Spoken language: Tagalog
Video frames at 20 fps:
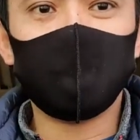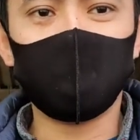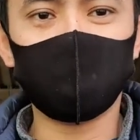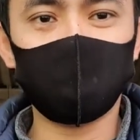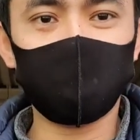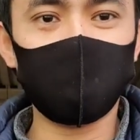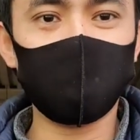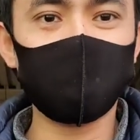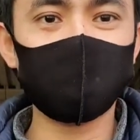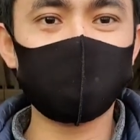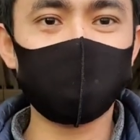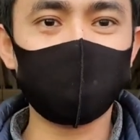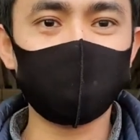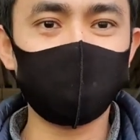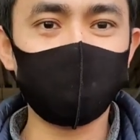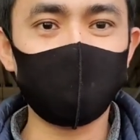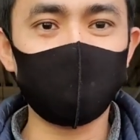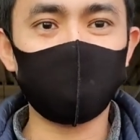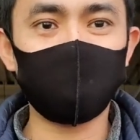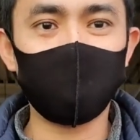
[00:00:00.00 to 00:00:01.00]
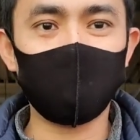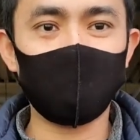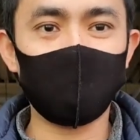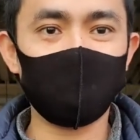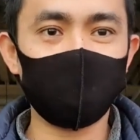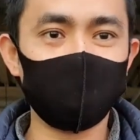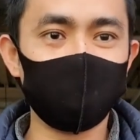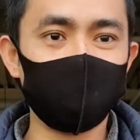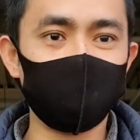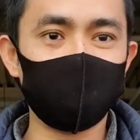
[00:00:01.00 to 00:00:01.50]
ah, training center
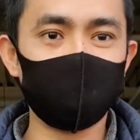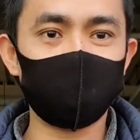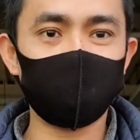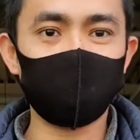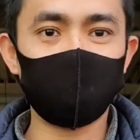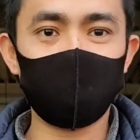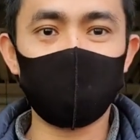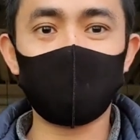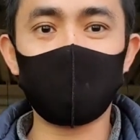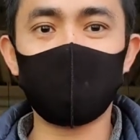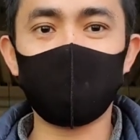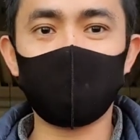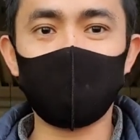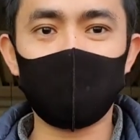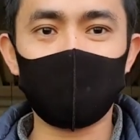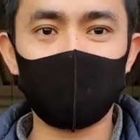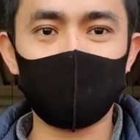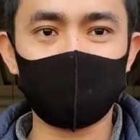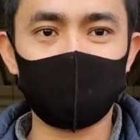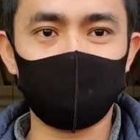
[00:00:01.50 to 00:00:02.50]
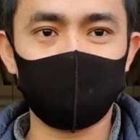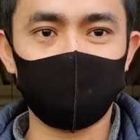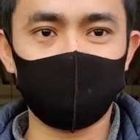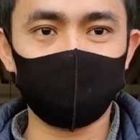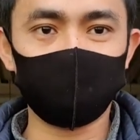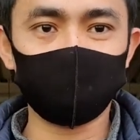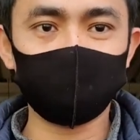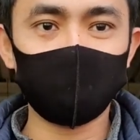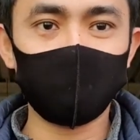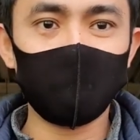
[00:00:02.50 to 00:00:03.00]
para o, makapag-aral ka ho.
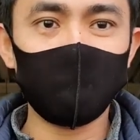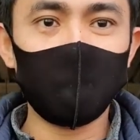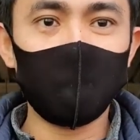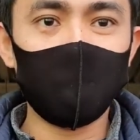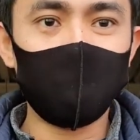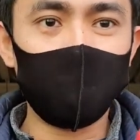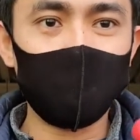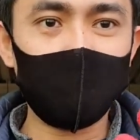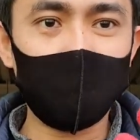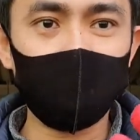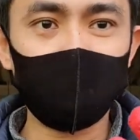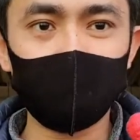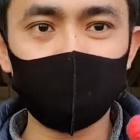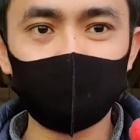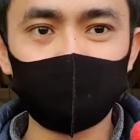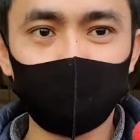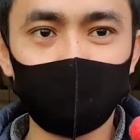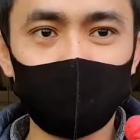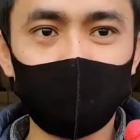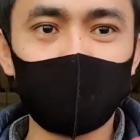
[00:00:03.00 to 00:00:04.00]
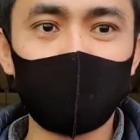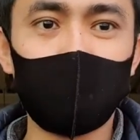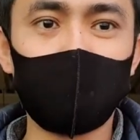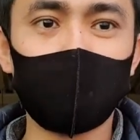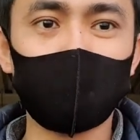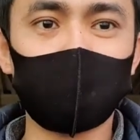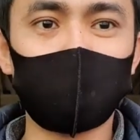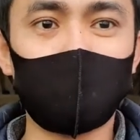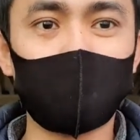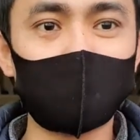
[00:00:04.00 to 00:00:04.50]
Pangapat po ay
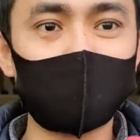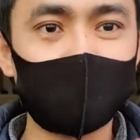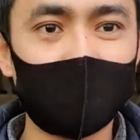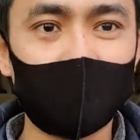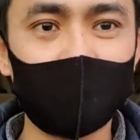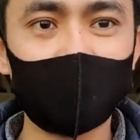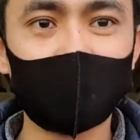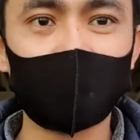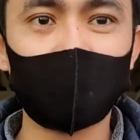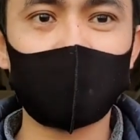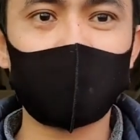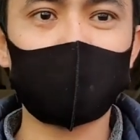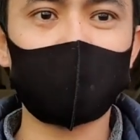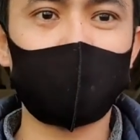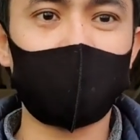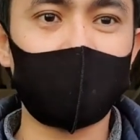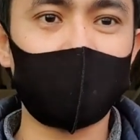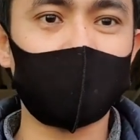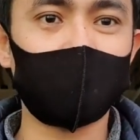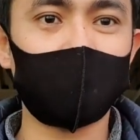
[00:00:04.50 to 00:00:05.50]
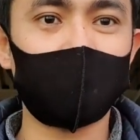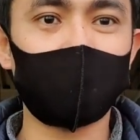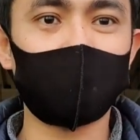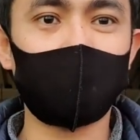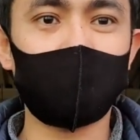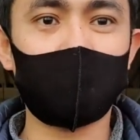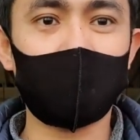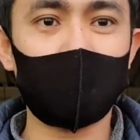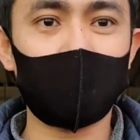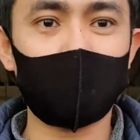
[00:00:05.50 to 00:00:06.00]
dapat mag-study ka ng maigi
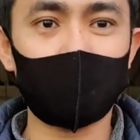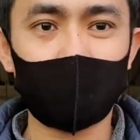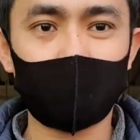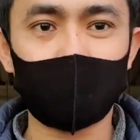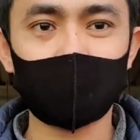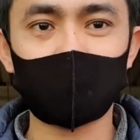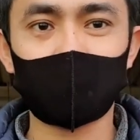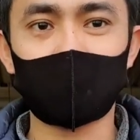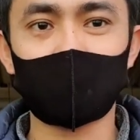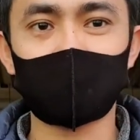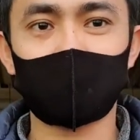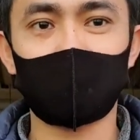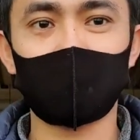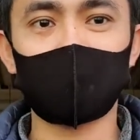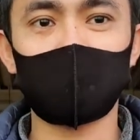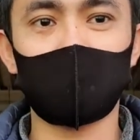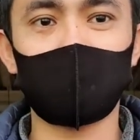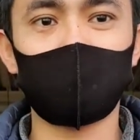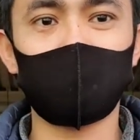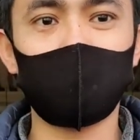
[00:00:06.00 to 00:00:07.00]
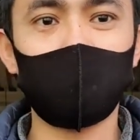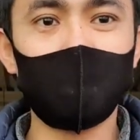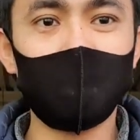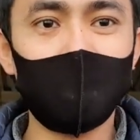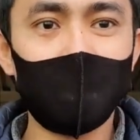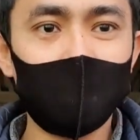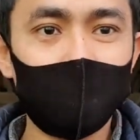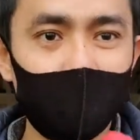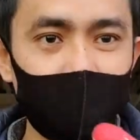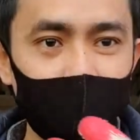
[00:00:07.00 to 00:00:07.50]
para makapasa ka sa exam.
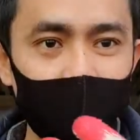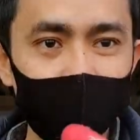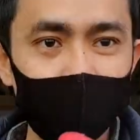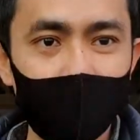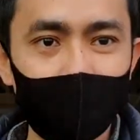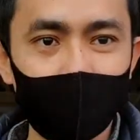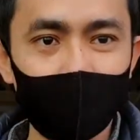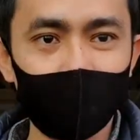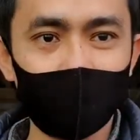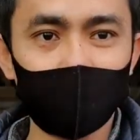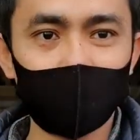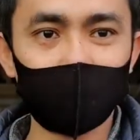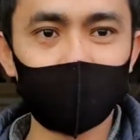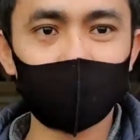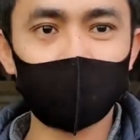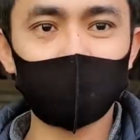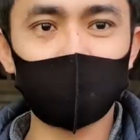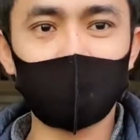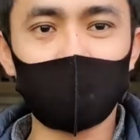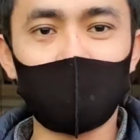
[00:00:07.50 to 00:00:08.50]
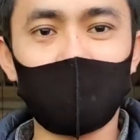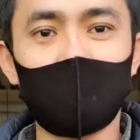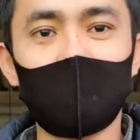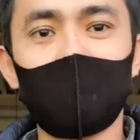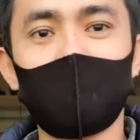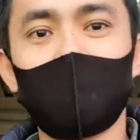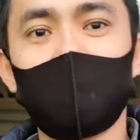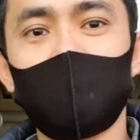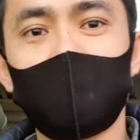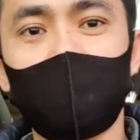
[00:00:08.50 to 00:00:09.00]
Panglima po
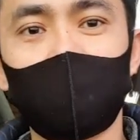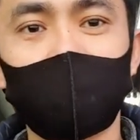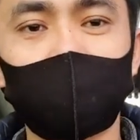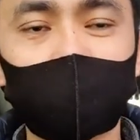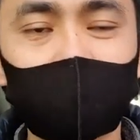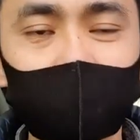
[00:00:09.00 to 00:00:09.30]
ay